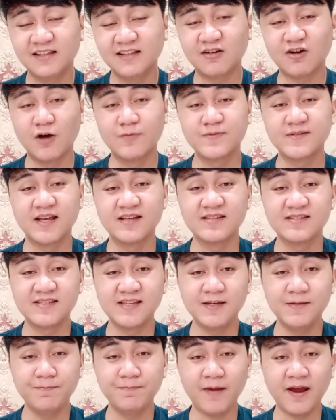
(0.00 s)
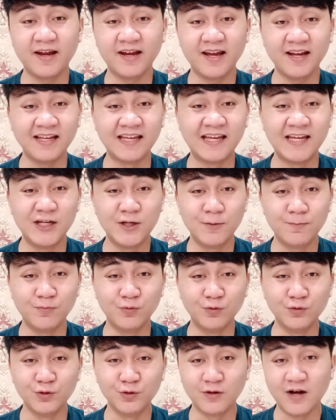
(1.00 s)
terobsesi pengen hidup
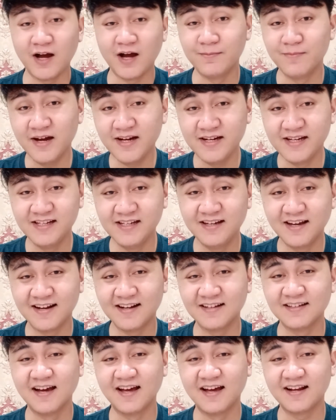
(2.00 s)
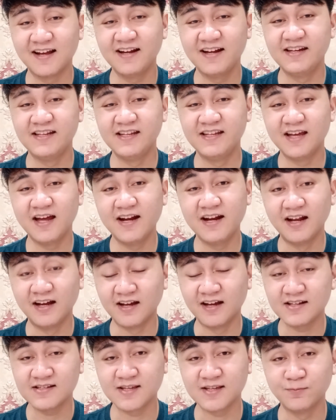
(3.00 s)
untuk abadi gara-gara dia
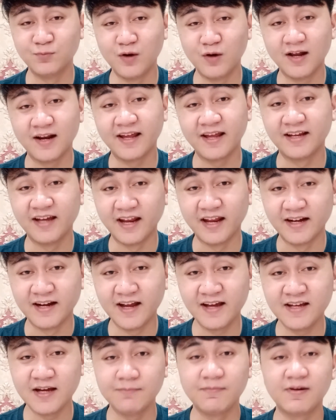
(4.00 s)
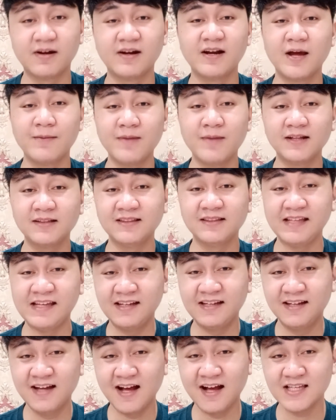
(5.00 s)
dengar sebuah legenda yang bernama
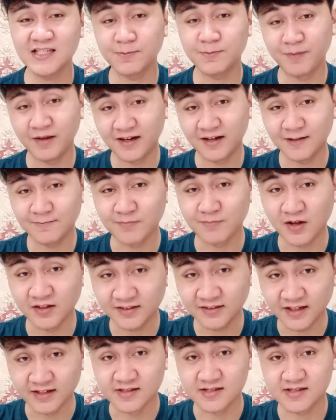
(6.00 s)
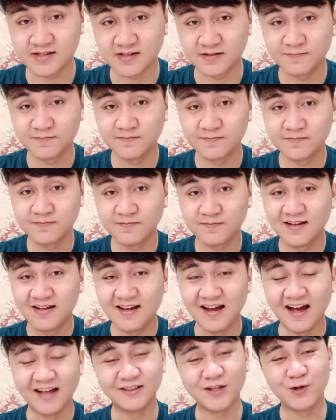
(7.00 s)
Tiga Spirit Mountains
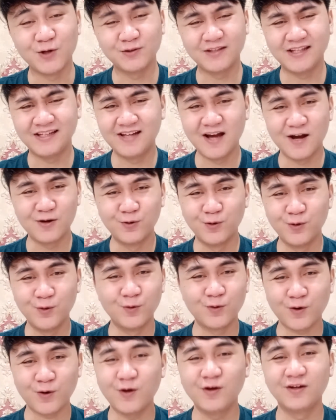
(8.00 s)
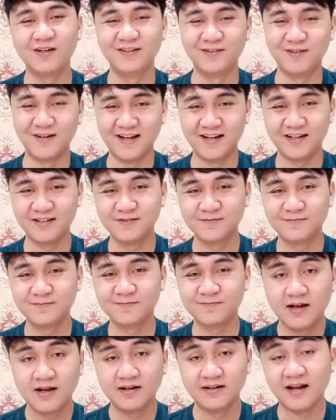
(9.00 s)
atau Tiga Gunung Roh gitulah.
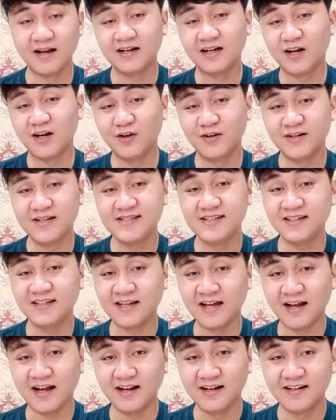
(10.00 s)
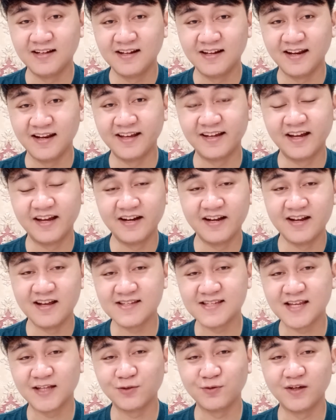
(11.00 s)
Nah, kalau di Cina, Legenda
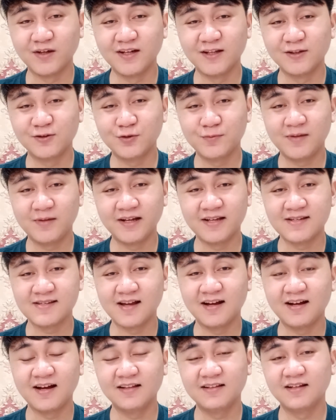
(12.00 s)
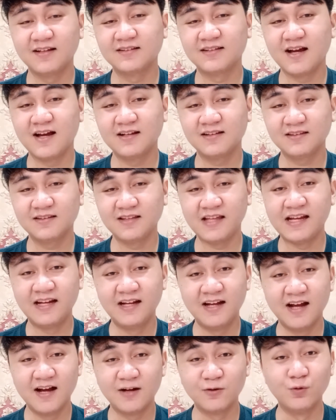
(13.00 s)
yang satu ini tuh mengisahkan tentang
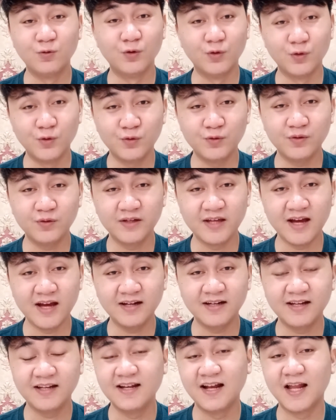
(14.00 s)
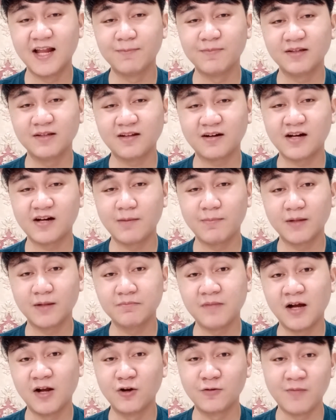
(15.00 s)
tiga gunung yang di dalamnya
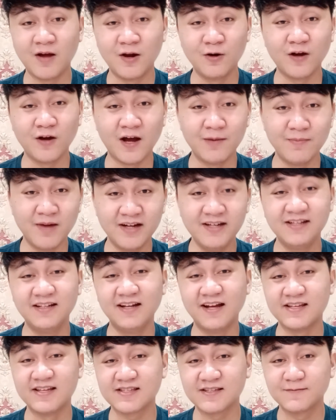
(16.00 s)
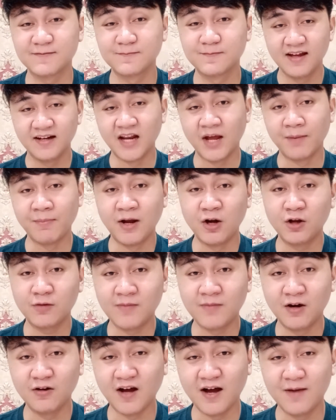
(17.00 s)
terdapat makhluk-makhluk abadi, guys. Nah,
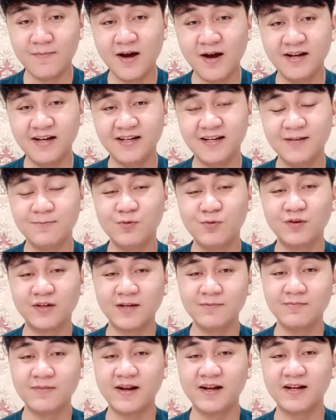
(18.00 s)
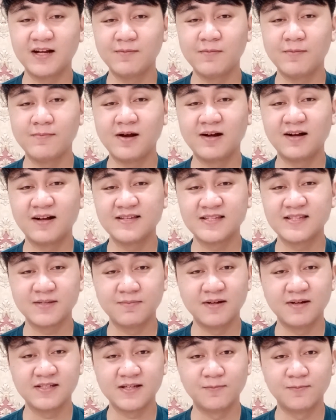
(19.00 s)
makhluk-makhluk abadi ini mungkin mereka memakan
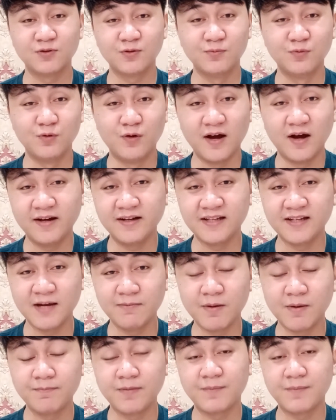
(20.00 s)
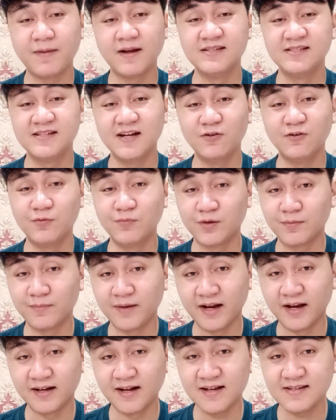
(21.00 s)
semacam tumbuhan yang memperpanjang umur
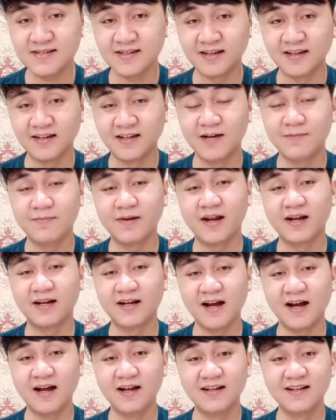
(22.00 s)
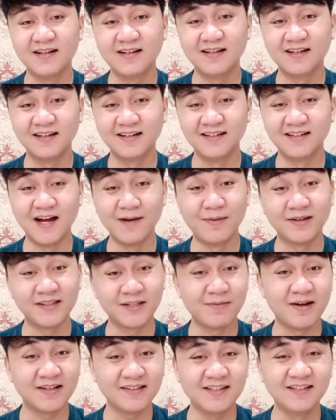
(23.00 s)
mereka sehingga mereka nggak
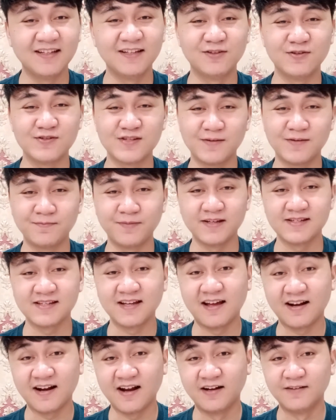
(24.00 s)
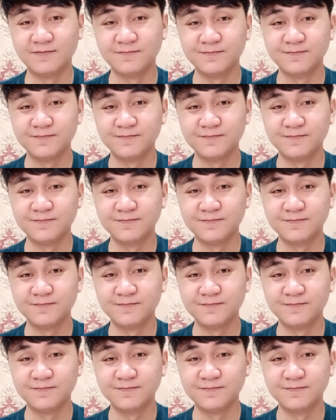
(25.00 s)
mati-mati gitu sampai sekarang.